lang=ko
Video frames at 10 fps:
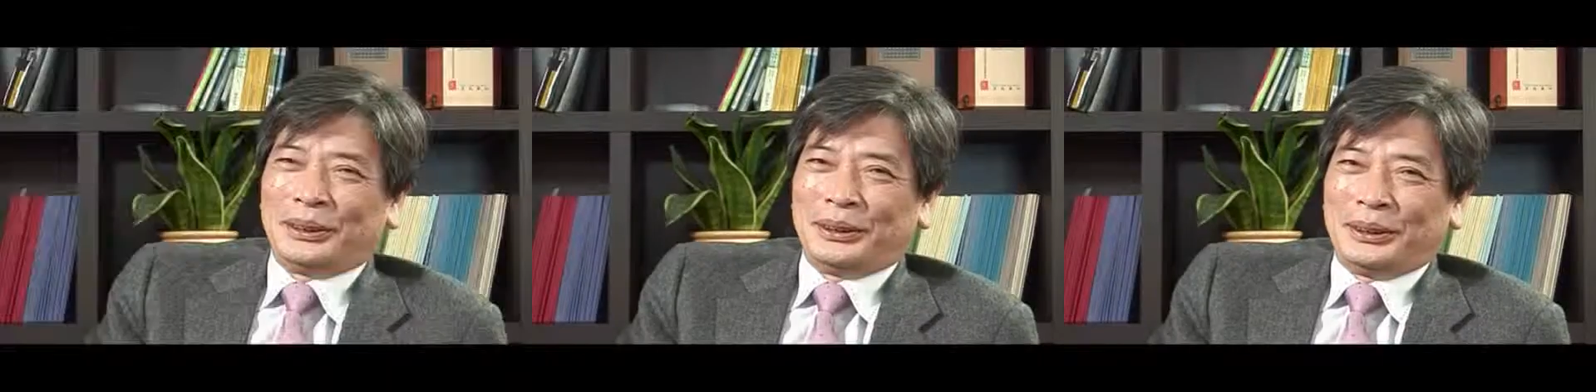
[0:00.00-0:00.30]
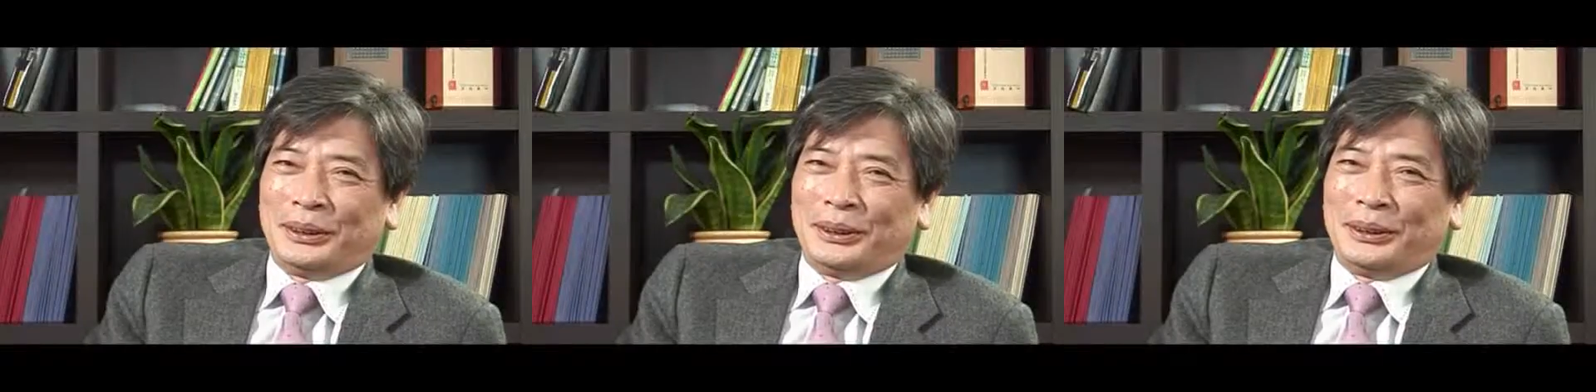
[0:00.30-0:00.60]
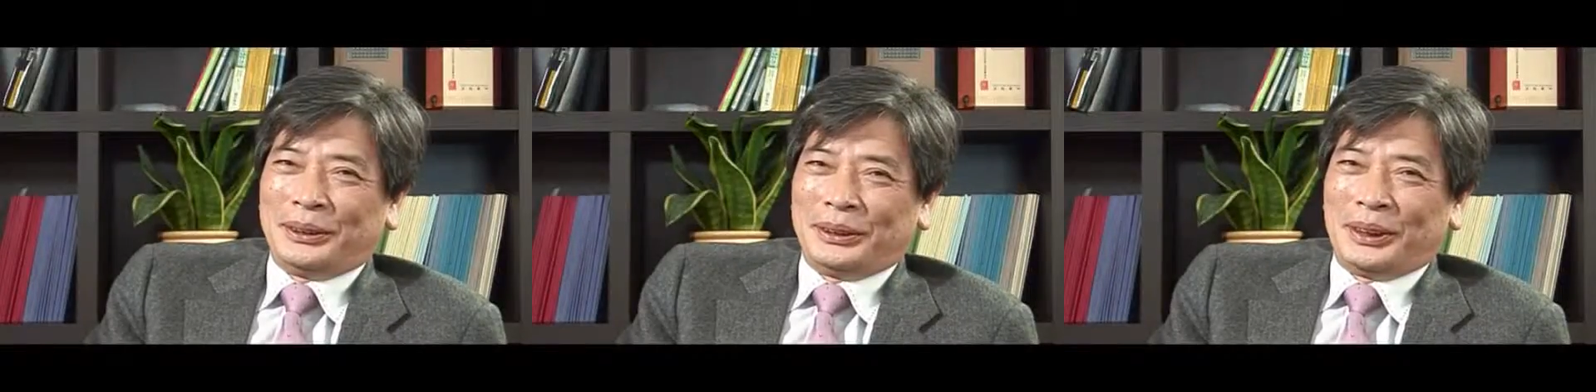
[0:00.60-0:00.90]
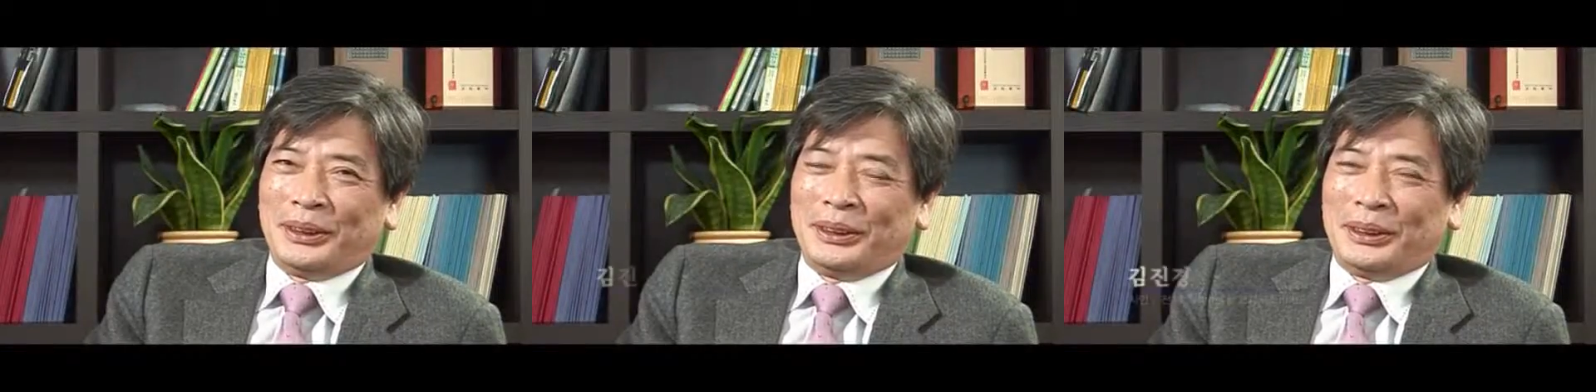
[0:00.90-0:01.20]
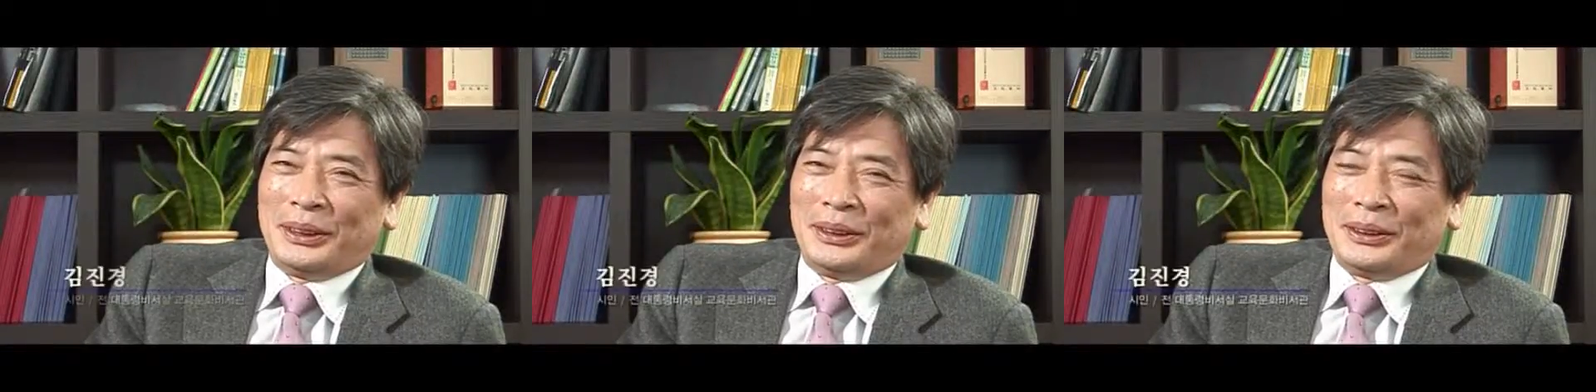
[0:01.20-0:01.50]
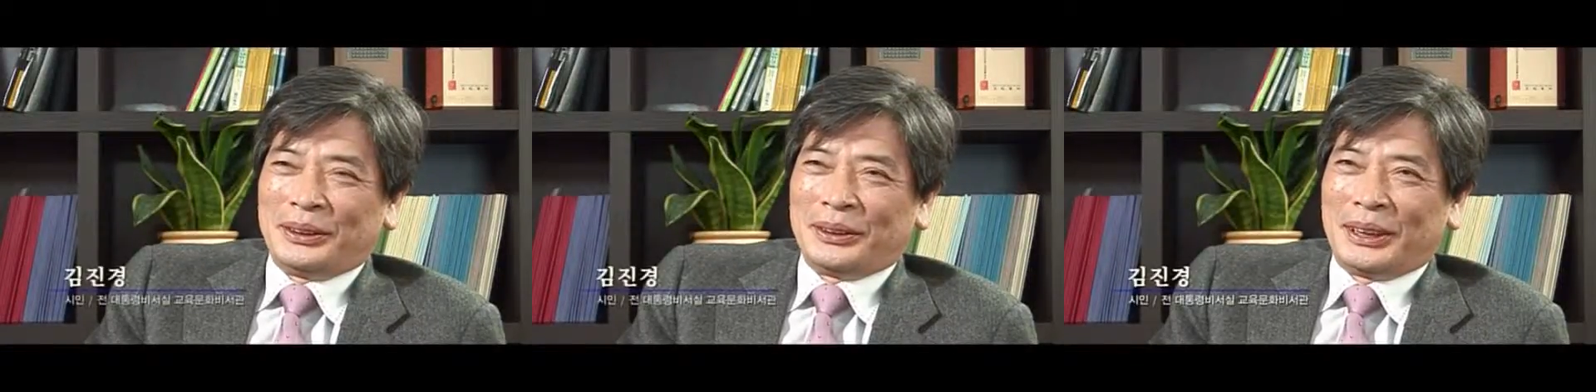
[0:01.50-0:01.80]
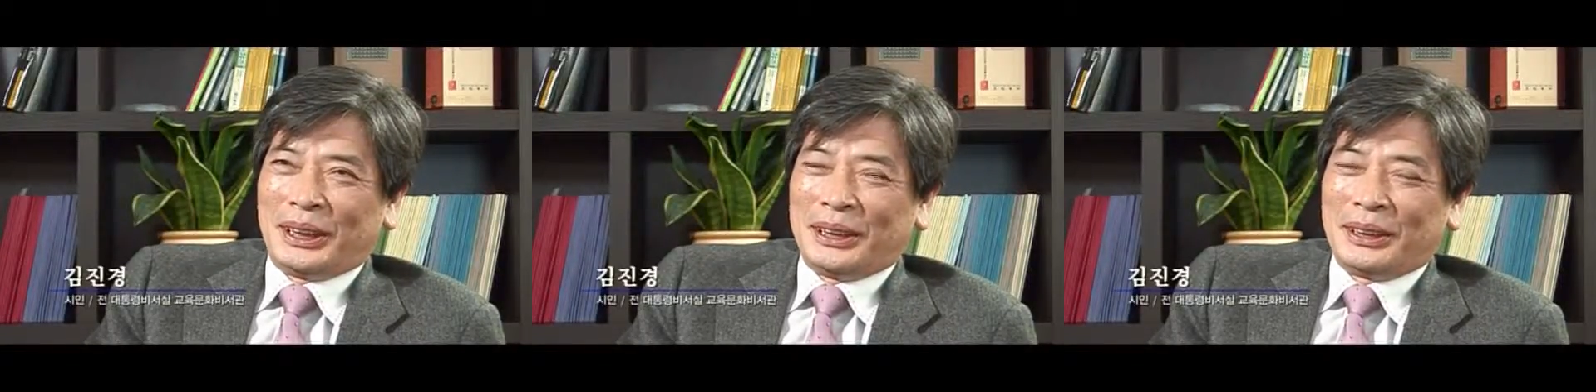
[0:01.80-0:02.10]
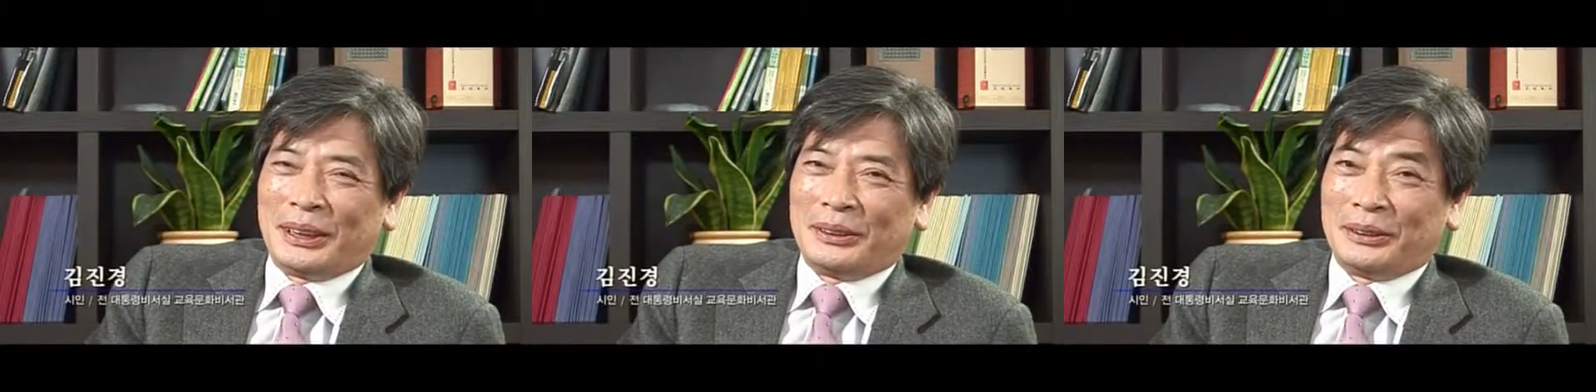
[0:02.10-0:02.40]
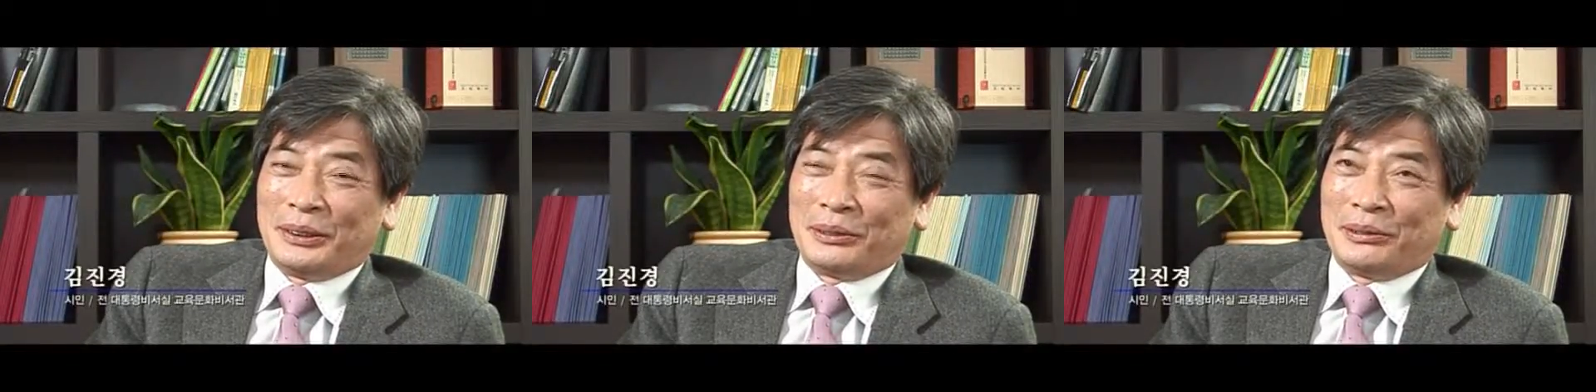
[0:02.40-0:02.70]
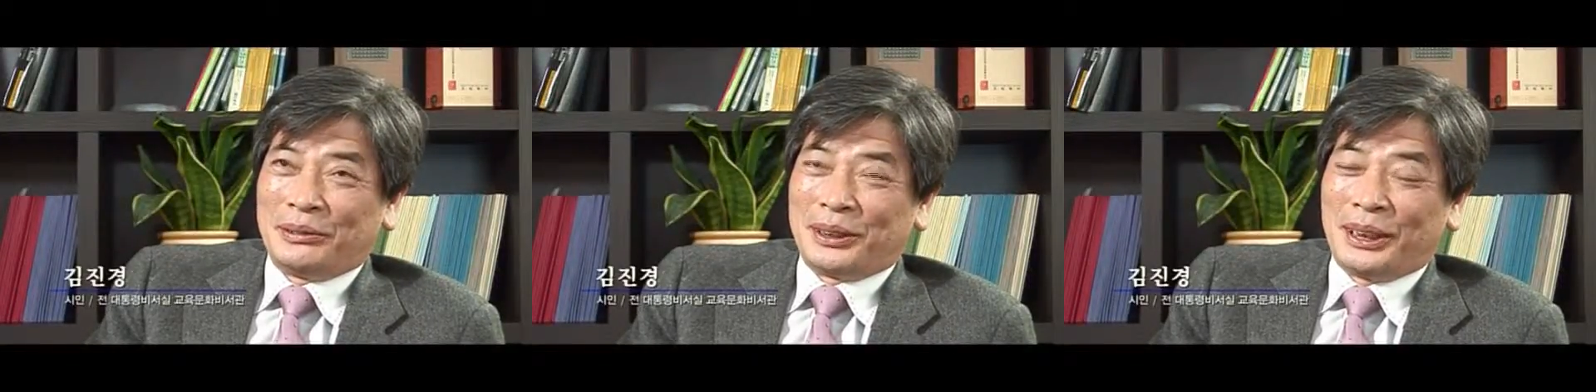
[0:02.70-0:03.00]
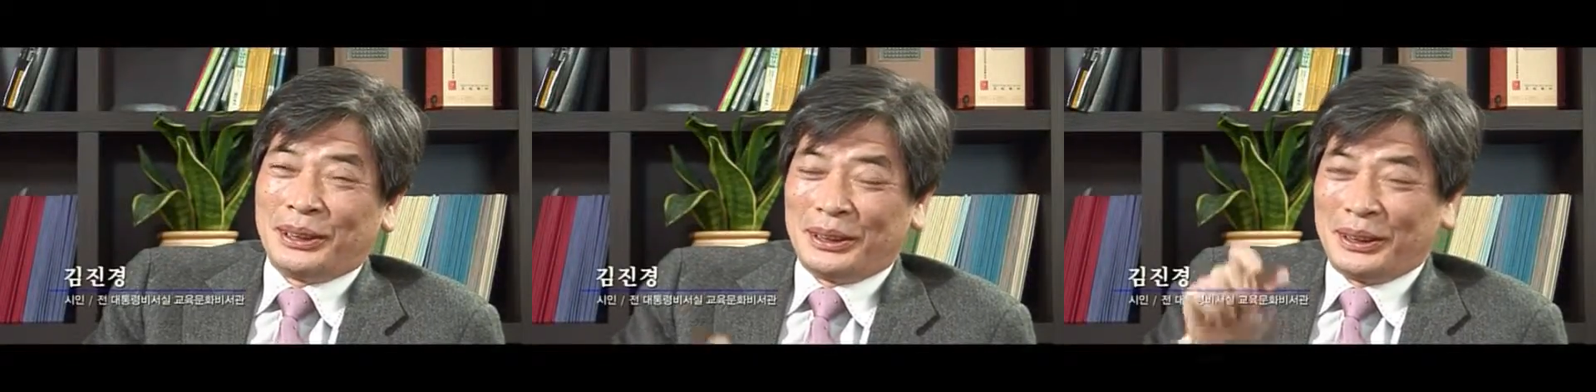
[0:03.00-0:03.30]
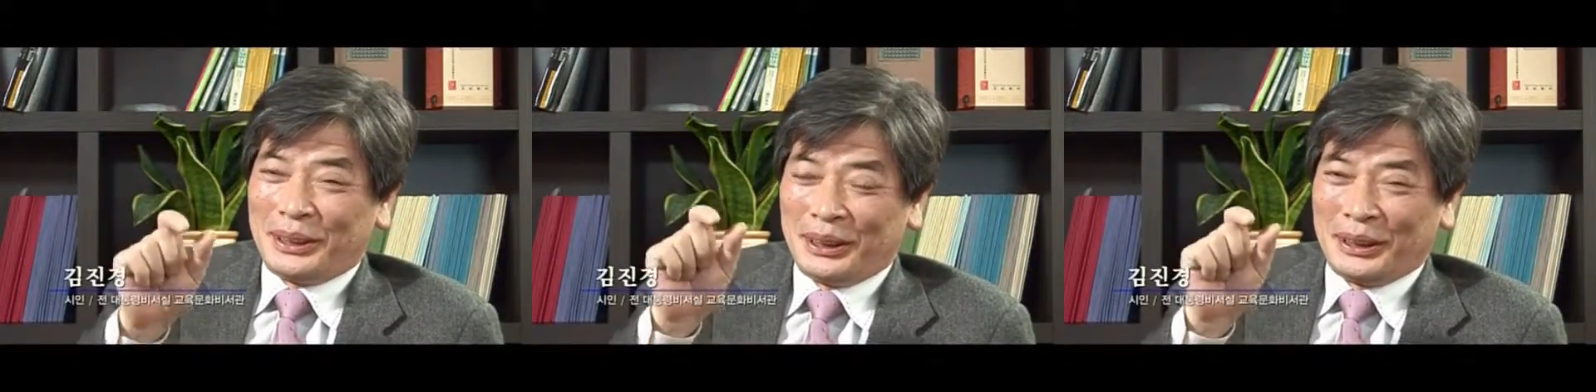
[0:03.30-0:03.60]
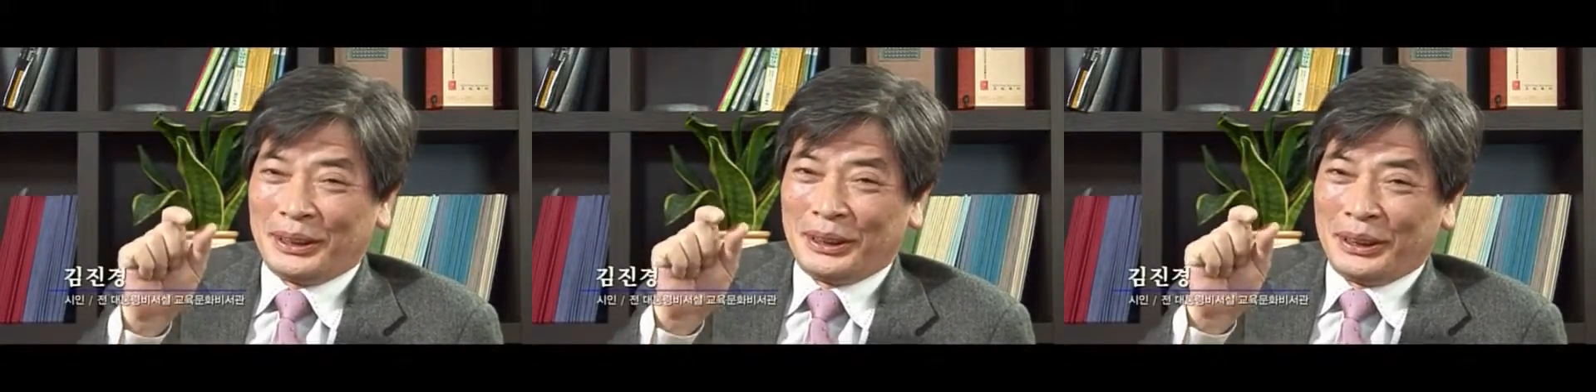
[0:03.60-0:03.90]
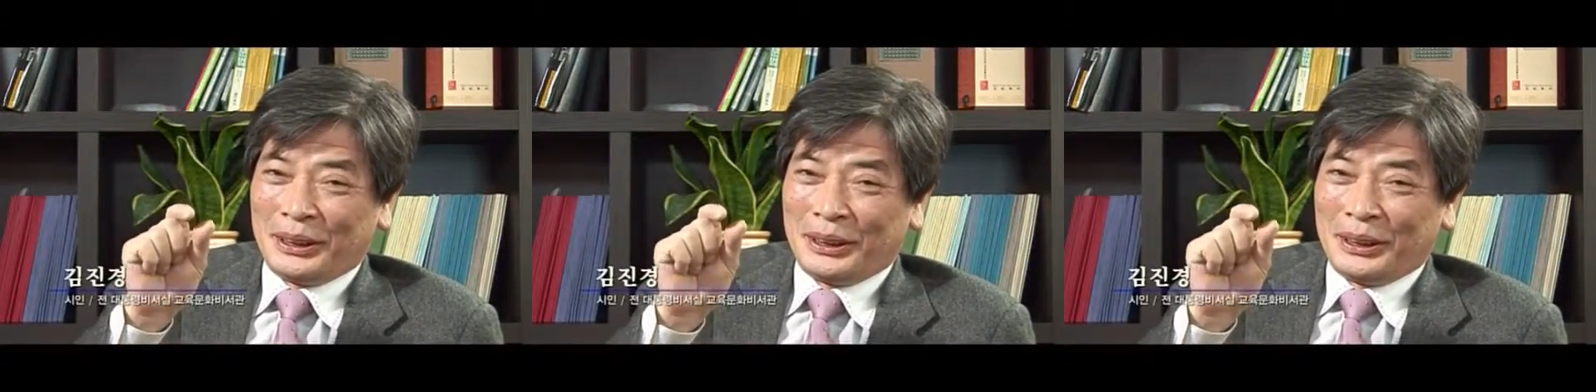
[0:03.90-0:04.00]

그 연정 제한이라는 어떤 구체적인